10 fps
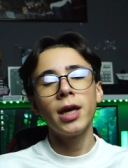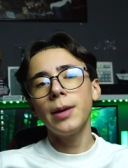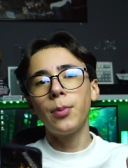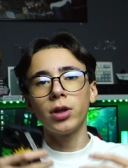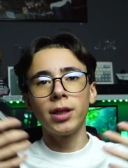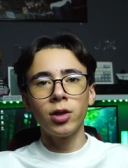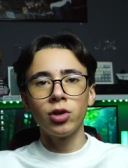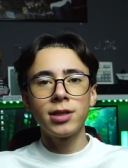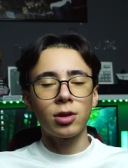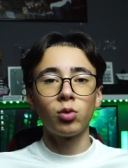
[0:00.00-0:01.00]
e poi da lì ho
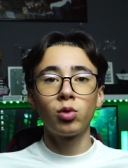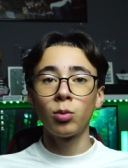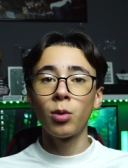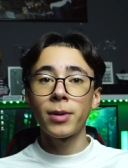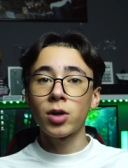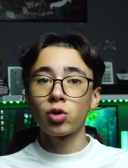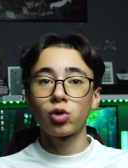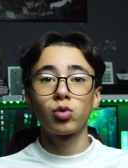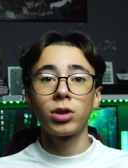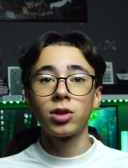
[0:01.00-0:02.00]
iniziato tutto il mio
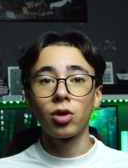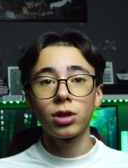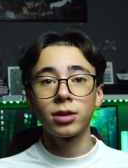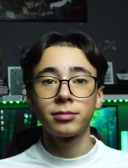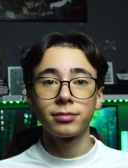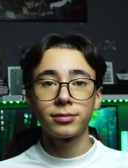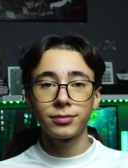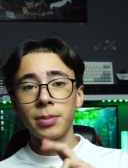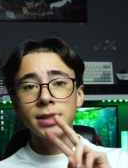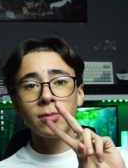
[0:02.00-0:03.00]
percorso su TikTok
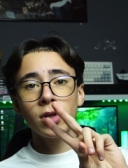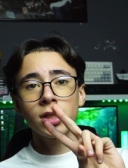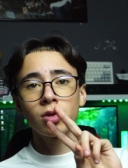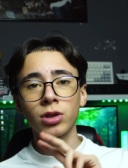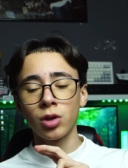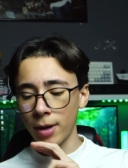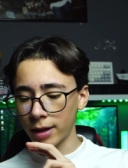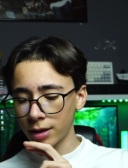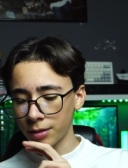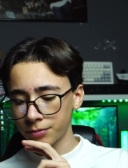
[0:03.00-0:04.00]
passiamo alla seconda
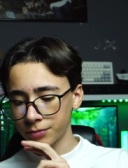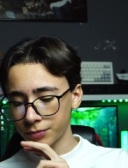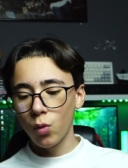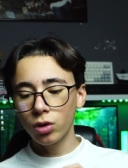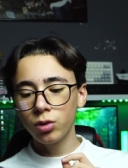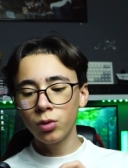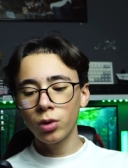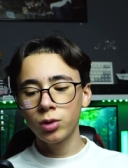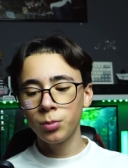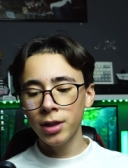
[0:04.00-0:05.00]
domanda What do you
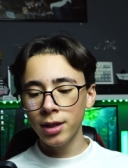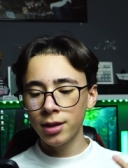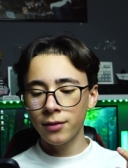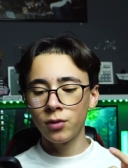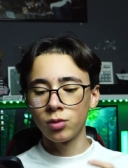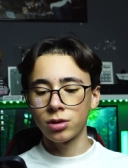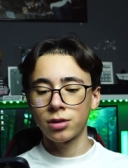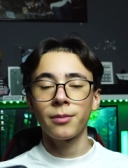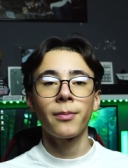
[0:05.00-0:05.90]
want to be in the future?